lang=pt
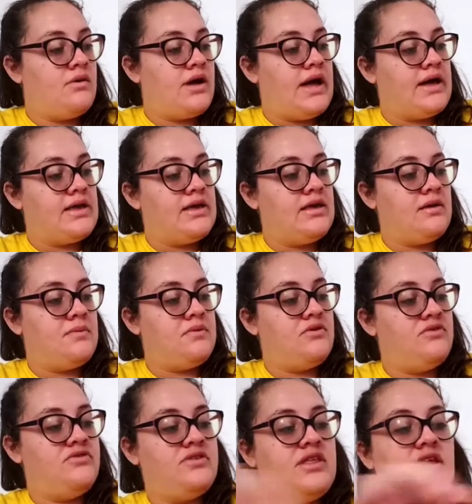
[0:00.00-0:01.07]
Aqui a
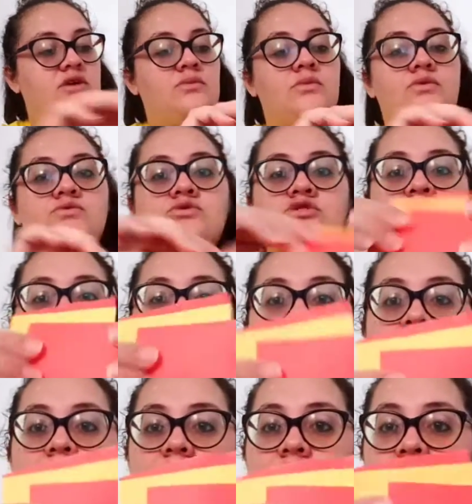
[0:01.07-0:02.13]
prof tem um monte de
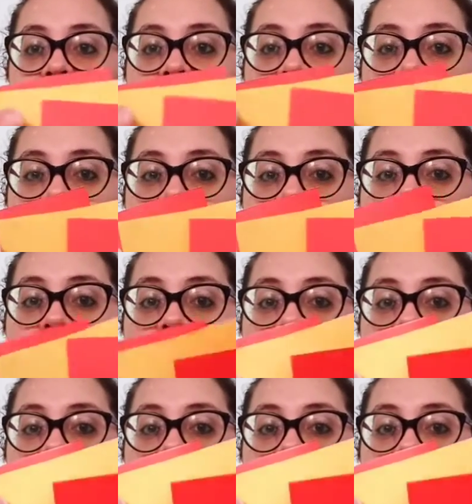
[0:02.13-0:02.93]
quadrado.